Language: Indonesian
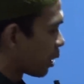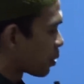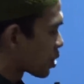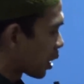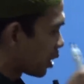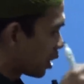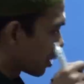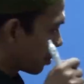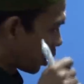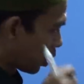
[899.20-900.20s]
dia berserah diri
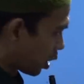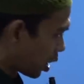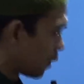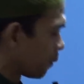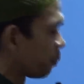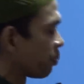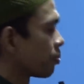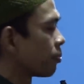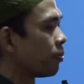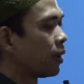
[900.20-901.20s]
kepada Allah
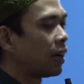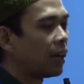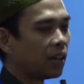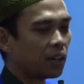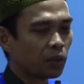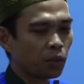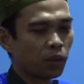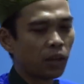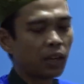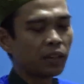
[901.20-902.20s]

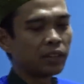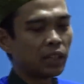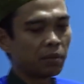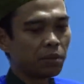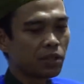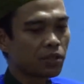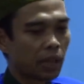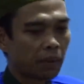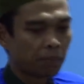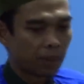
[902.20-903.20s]
barulah dia
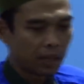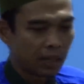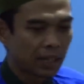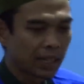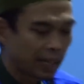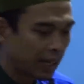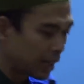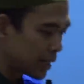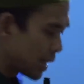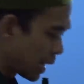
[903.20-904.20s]
bisa
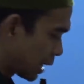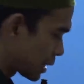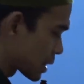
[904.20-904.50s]
bekerja